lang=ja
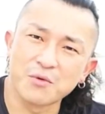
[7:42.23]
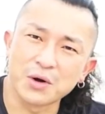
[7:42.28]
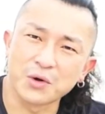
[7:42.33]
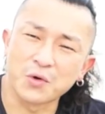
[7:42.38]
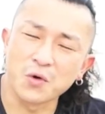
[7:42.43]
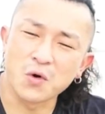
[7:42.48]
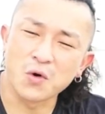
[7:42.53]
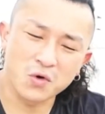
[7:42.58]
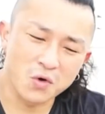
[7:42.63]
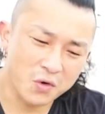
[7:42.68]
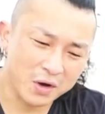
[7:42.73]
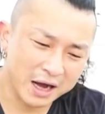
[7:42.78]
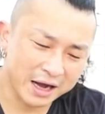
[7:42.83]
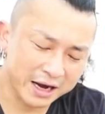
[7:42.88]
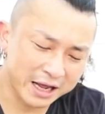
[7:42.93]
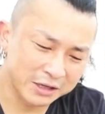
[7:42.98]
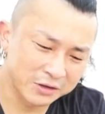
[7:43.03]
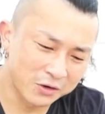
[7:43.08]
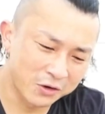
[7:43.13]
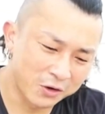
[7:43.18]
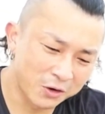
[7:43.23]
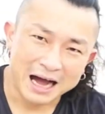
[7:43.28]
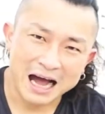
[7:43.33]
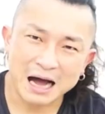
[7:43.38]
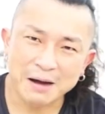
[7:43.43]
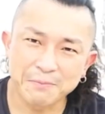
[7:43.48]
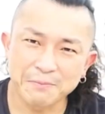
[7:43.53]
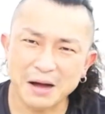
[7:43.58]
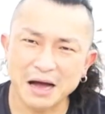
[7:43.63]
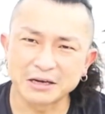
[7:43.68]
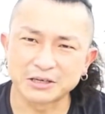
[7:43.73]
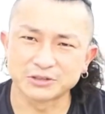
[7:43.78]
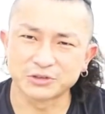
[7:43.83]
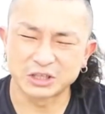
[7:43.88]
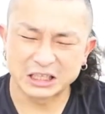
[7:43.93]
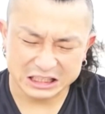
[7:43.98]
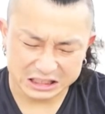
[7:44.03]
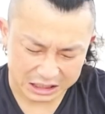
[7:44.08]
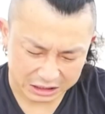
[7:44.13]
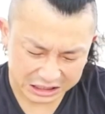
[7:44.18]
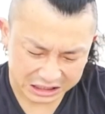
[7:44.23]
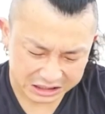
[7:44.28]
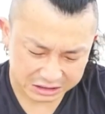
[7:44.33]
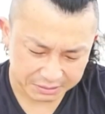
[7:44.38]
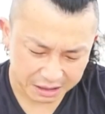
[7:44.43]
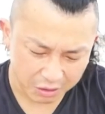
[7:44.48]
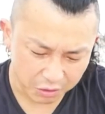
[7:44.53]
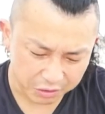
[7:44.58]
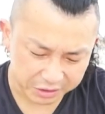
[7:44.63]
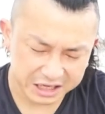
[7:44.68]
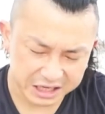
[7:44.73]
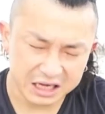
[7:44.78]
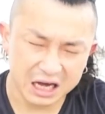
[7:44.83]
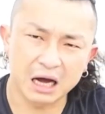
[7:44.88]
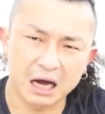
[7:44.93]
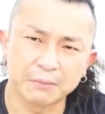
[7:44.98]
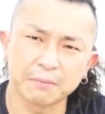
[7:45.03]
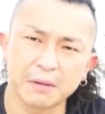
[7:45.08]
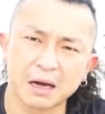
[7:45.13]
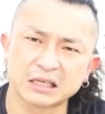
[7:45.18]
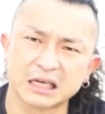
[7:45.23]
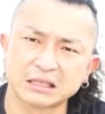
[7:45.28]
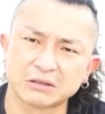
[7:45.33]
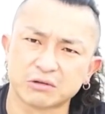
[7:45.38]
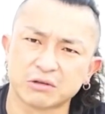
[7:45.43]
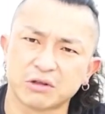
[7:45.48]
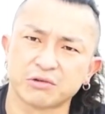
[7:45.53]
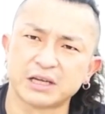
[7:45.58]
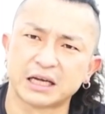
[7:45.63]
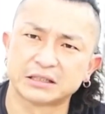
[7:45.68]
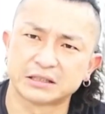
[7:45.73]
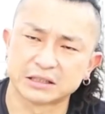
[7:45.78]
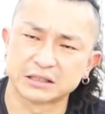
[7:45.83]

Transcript: はゴーゴーカレーのハンバーグの一番大きいハンバーグが乗っとるやつ